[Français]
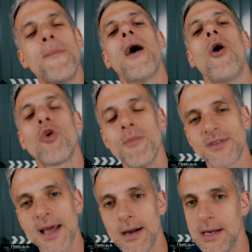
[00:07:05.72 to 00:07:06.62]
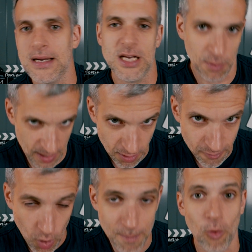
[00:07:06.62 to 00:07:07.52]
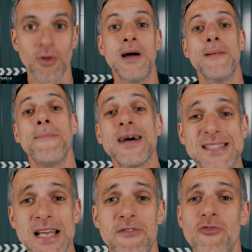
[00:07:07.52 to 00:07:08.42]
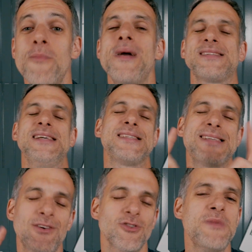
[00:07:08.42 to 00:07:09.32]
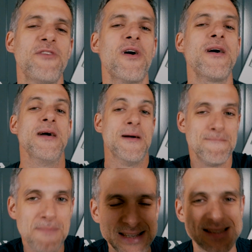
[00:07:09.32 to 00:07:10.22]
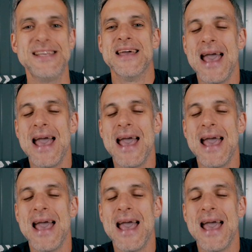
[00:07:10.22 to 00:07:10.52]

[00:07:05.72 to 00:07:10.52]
bas en commentaire et je prendrai le temps de vous répondre. Merci à vous. Merci 50 000 fois. Merci